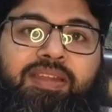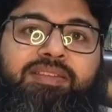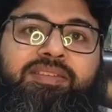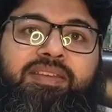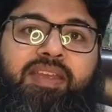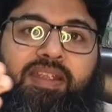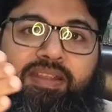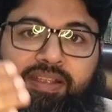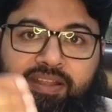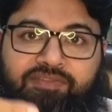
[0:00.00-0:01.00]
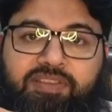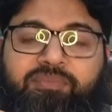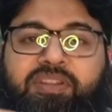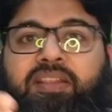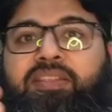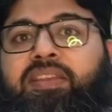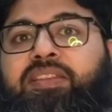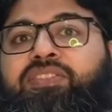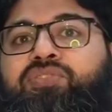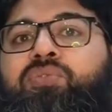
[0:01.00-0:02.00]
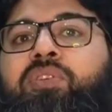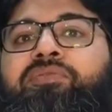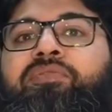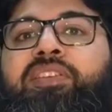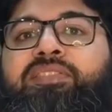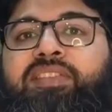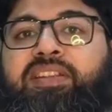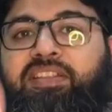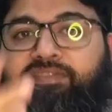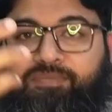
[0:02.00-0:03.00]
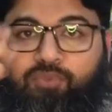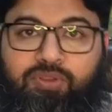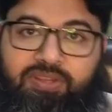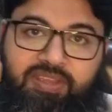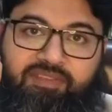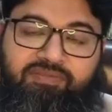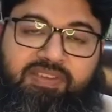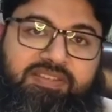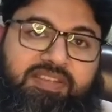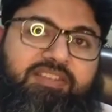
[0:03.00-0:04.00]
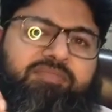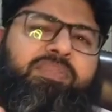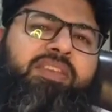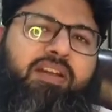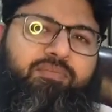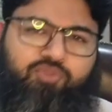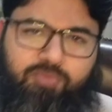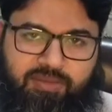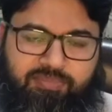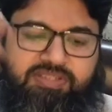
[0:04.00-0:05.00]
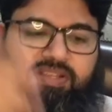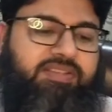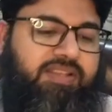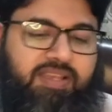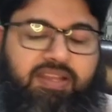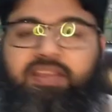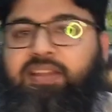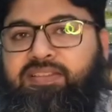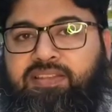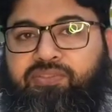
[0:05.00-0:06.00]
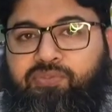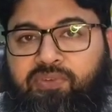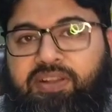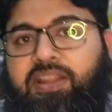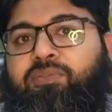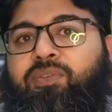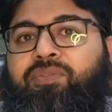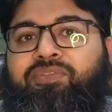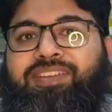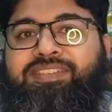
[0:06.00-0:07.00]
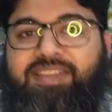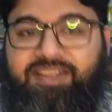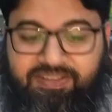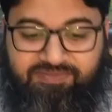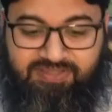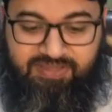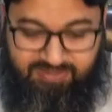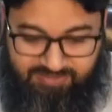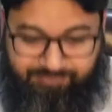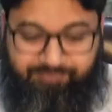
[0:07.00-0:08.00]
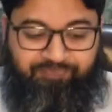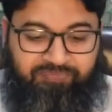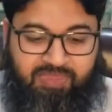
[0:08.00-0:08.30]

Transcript: कह लीजिए एडिटिव्स हम डालते हैं जिसको हम फिक्सेटिव्स बोलते हैं फिक्सर्स भी आम जुबान में चल जाता है लेकिन असल जो वर्ड है वो फिक्सेटिव्स का है